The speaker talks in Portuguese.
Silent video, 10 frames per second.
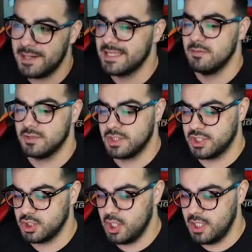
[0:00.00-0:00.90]
mano, então
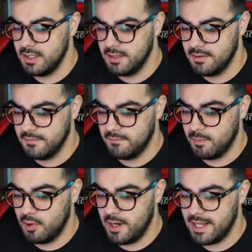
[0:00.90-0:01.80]
só
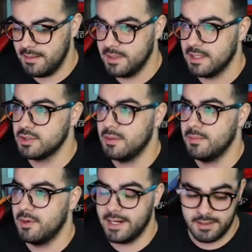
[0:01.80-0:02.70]
bora, mano,
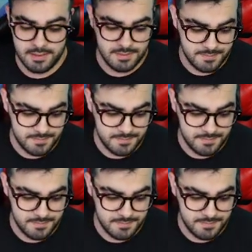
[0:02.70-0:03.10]
só bora.